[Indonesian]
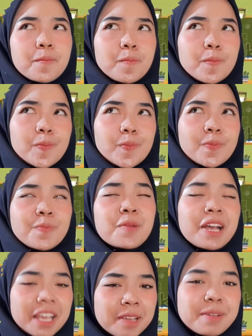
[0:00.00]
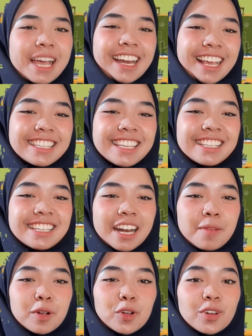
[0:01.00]
Hmm, bagaimana sih
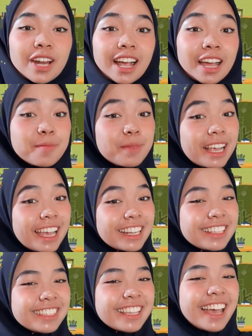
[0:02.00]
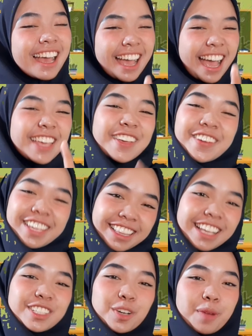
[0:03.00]
cara menggunakan penggaris? Ayo
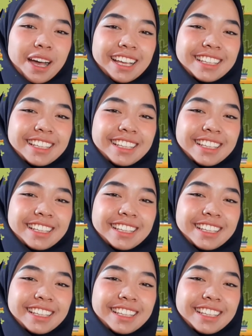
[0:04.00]
kita coba.